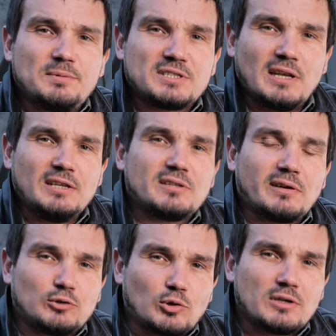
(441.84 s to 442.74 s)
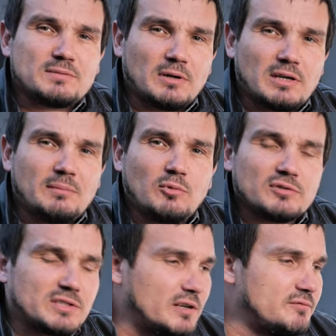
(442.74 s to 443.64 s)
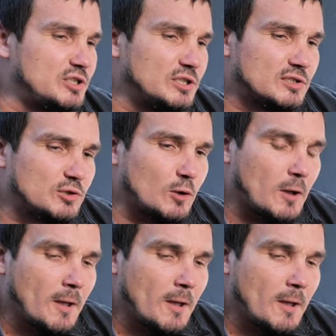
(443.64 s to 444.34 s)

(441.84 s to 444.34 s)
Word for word: специалистов, которые смогли бы вскрыть чистую.